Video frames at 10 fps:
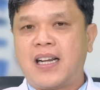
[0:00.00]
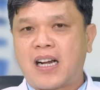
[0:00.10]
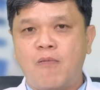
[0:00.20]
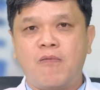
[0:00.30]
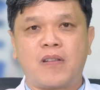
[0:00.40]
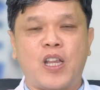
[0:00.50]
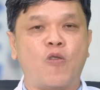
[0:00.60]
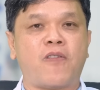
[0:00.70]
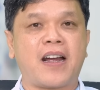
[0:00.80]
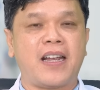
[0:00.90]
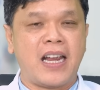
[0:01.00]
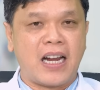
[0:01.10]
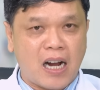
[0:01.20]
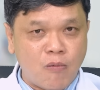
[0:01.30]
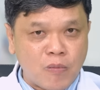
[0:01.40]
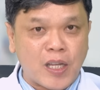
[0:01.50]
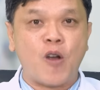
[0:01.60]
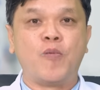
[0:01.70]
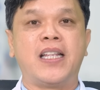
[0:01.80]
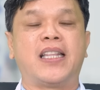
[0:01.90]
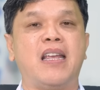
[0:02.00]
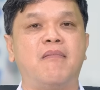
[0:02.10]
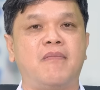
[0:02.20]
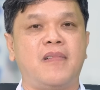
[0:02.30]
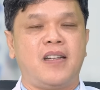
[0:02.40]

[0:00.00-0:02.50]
không chịu phát hiện, không chịu đi tìm